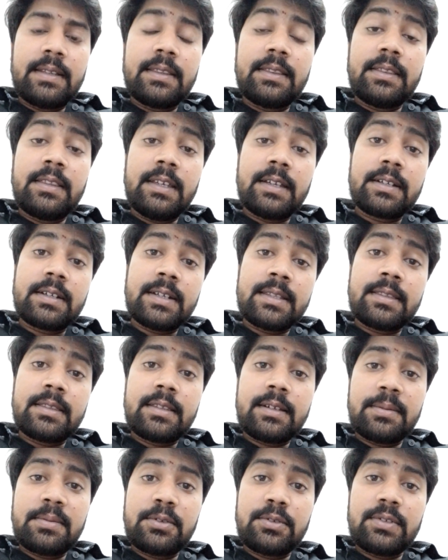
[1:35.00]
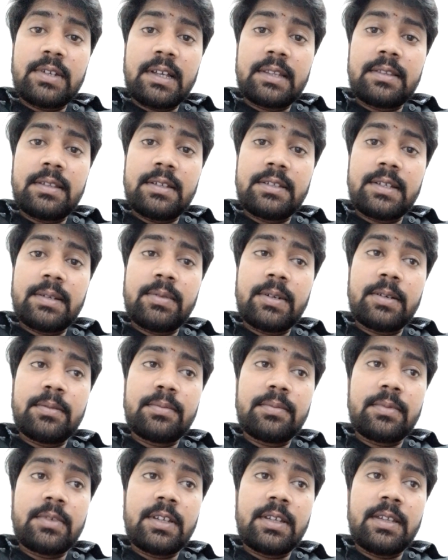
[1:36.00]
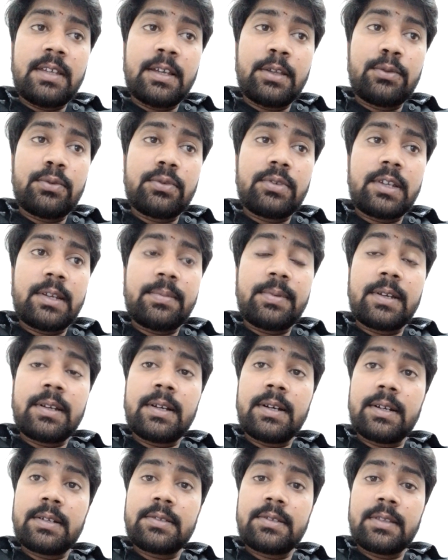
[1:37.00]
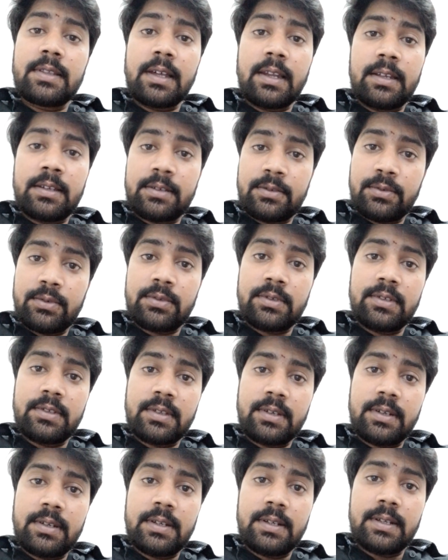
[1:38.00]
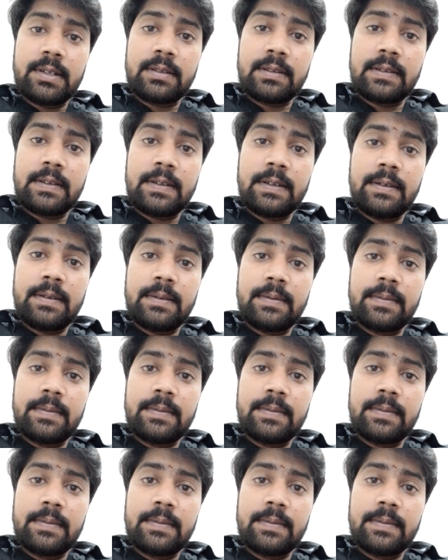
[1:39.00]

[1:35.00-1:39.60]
दिक्कत तब हो जाती है जब हम एक दूसरे पर हक जताने की कोशिश करने लगते हैं